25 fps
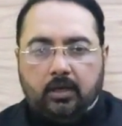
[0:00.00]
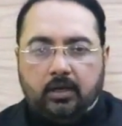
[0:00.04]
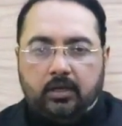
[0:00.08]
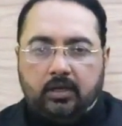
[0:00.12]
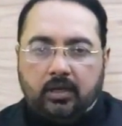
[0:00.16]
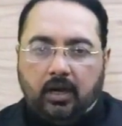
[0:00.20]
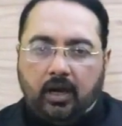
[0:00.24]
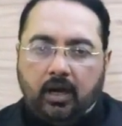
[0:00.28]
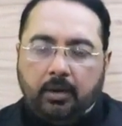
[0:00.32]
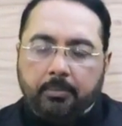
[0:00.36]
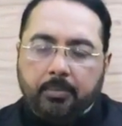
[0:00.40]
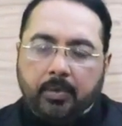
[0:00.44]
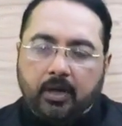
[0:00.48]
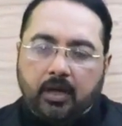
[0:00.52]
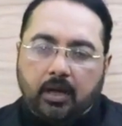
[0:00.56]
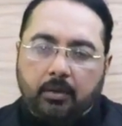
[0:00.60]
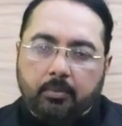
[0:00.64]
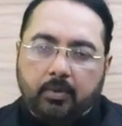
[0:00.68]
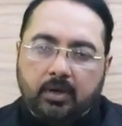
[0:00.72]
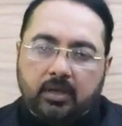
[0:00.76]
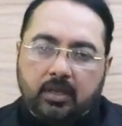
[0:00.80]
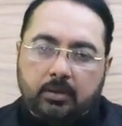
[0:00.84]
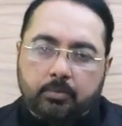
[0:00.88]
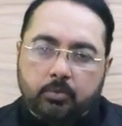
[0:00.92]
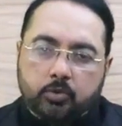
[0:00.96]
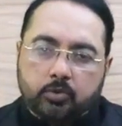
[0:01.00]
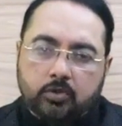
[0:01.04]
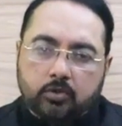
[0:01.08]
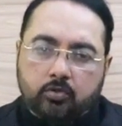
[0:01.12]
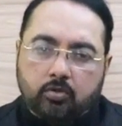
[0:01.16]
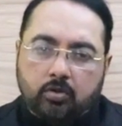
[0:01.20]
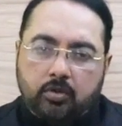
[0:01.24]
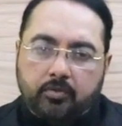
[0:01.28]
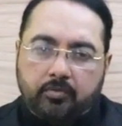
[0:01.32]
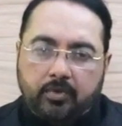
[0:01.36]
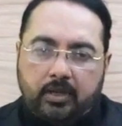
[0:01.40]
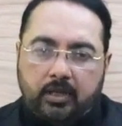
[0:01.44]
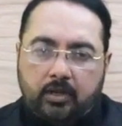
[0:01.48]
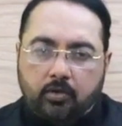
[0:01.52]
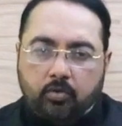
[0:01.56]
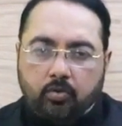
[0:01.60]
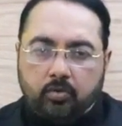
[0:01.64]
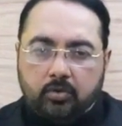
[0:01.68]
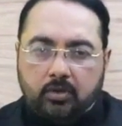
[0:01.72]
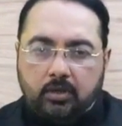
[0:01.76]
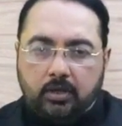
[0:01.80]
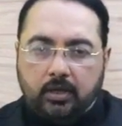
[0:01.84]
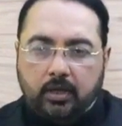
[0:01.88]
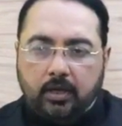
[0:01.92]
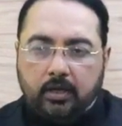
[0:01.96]
यहाँ पे कमर की पोजिशन थोड़ी वीक
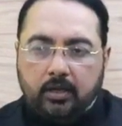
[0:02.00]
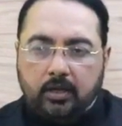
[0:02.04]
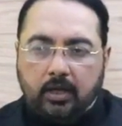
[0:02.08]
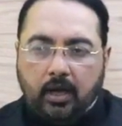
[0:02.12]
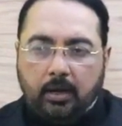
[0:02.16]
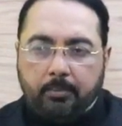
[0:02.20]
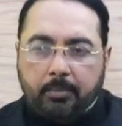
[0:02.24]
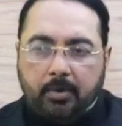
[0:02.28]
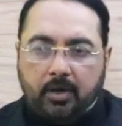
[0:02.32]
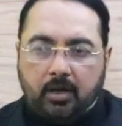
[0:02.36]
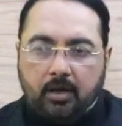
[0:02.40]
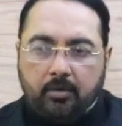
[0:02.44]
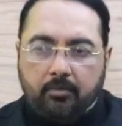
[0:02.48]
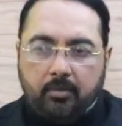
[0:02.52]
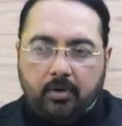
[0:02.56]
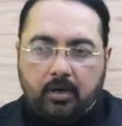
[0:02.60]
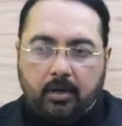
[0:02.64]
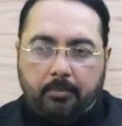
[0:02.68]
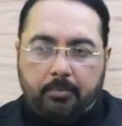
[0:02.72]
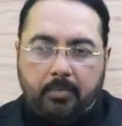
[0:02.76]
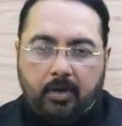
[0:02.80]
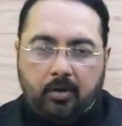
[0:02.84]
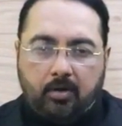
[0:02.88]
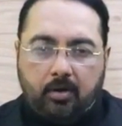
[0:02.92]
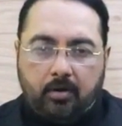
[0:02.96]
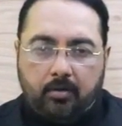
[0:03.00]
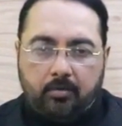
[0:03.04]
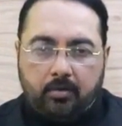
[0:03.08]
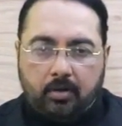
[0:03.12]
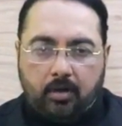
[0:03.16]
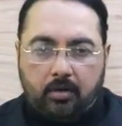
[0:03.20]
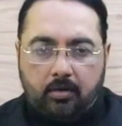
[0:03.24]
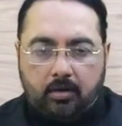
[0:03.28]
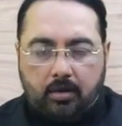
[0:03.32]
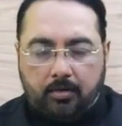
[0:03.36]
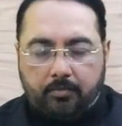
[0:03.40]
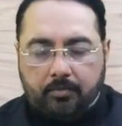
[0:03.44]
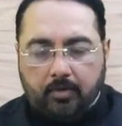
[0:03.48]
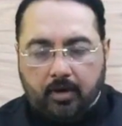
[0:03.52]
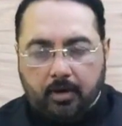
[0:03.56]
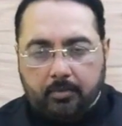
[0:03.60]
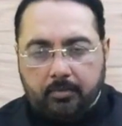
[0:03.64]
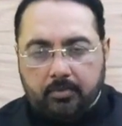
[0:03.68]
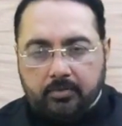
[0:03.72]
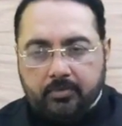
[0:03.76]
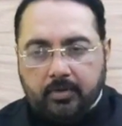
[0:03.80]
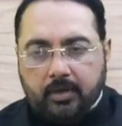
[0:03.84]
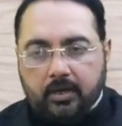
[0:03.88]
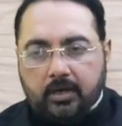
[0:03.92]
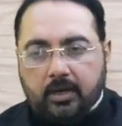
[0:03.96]
होती है यहाँ पे कमर अपने
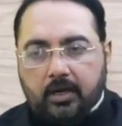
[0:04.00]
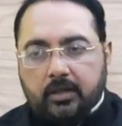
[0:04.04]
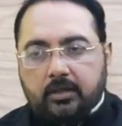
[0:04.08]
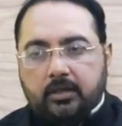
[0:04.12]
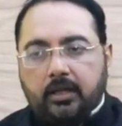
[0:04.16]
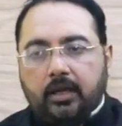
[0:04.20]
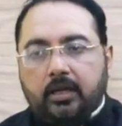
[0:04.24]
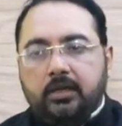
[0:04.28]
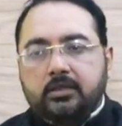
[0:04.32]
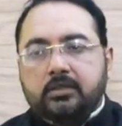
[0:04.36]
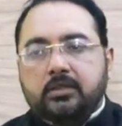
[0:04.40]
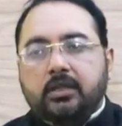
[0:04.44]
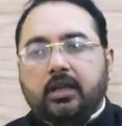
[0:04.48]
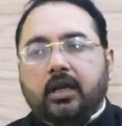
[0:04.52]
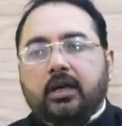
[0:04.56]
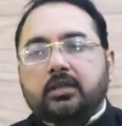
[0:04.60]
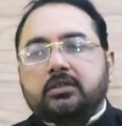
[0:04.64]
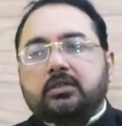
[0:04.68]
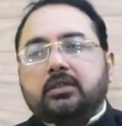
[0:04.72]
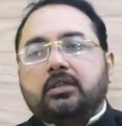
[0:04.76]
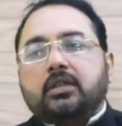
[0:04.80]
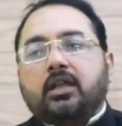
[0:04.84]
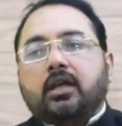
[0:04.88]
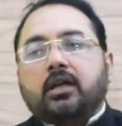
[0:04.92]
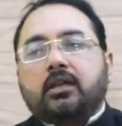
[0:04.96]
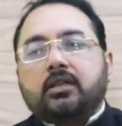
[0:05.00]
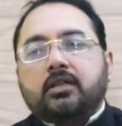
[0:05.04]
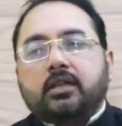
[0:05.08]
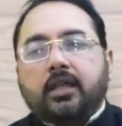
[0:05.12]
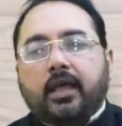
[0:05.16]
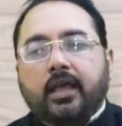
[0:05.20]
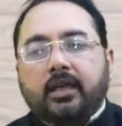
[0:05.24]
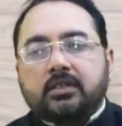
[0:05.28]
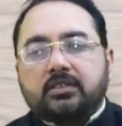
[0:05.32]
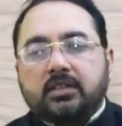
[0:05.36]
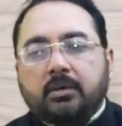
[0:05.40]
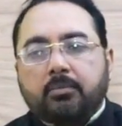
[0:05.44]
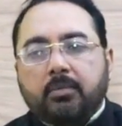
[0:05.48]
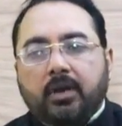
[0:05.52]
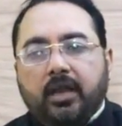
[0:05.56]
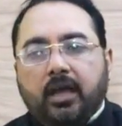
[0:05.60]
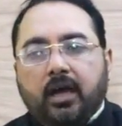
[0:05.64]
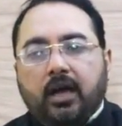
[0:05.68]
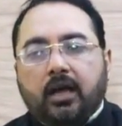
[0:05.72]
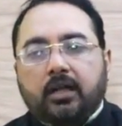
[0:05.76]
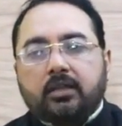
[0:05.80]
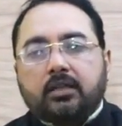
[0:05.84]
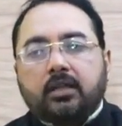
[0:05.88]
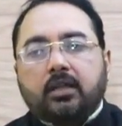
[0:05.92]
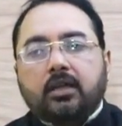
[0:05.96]
अनकम्फर्टेबल फील करता है इस लिहाज से नहस
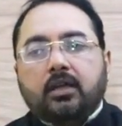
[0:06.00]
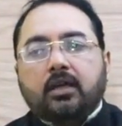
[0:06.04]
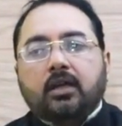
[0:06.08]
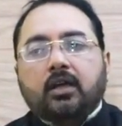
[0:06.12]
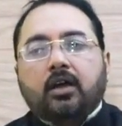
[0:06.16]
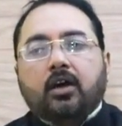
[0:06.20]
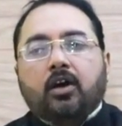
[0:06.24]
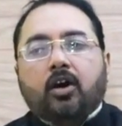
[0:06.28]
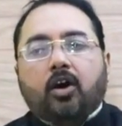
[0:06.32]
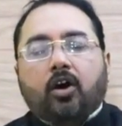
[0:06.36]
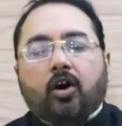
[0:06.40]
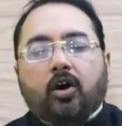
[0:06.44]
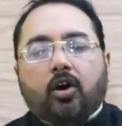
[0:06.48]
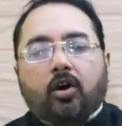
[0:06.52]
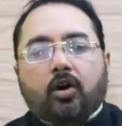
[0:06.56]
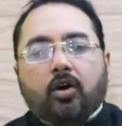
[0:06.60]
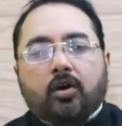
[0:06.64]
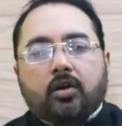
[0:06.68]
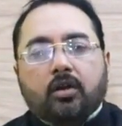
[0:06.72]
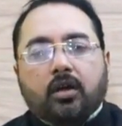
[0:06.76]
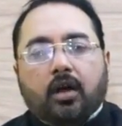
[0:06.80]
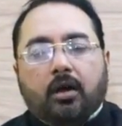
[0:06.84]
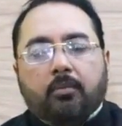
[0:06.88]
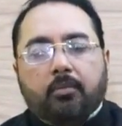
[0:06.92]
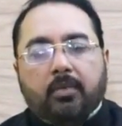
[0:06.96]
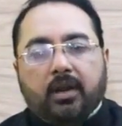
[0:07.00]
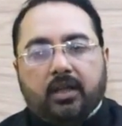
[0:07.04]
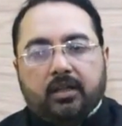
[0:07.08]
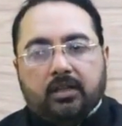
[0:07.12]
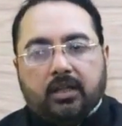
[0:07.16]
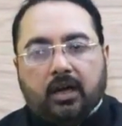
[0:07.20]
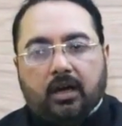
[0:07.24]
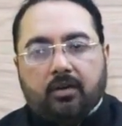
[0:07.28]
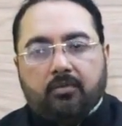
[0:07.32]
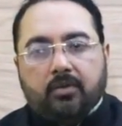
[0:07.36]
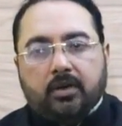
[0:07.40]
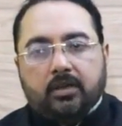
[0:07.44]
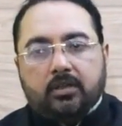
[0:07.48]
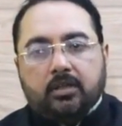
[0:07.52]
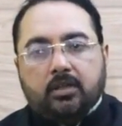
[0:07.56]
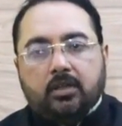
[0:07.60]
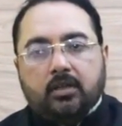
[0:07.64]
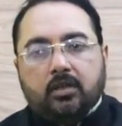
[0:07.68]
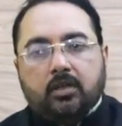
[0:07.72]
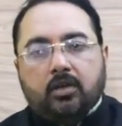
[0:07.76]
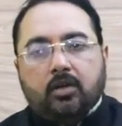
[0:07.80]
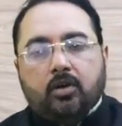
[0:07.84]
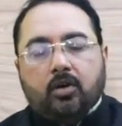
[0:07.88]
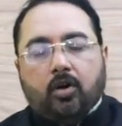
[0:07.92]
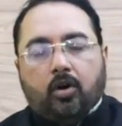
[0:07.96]
अमलियात और अमल दावत
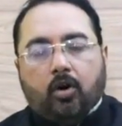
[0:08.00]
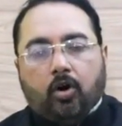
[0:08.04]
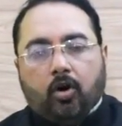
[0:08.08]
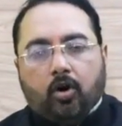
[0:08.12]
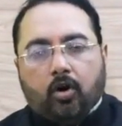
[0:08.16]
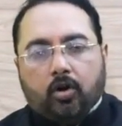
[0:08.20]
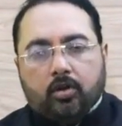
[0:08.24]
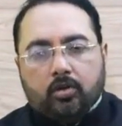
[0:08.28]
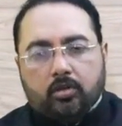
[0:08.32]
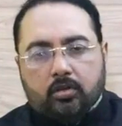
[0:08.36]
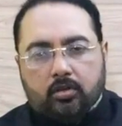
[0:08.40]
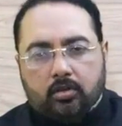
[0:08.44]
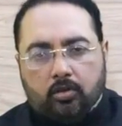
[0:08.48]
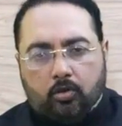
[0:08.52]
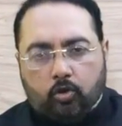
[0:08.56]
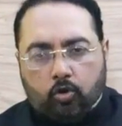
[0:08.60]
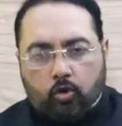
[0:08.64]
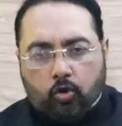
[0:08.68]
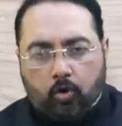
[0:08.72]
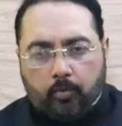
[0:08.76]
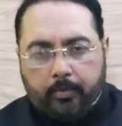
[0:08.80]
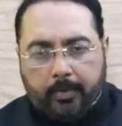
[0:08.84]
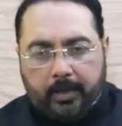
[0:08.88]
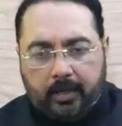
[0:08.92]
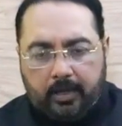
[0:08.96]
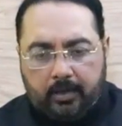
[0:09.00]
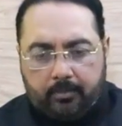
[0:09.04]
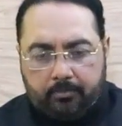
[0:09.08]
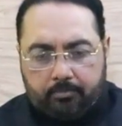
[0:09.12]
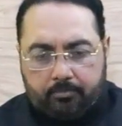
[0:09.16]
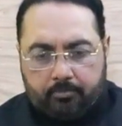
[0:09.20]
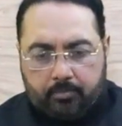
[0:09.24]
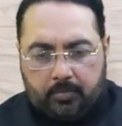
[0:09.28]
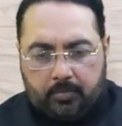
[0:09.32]
और लोगों में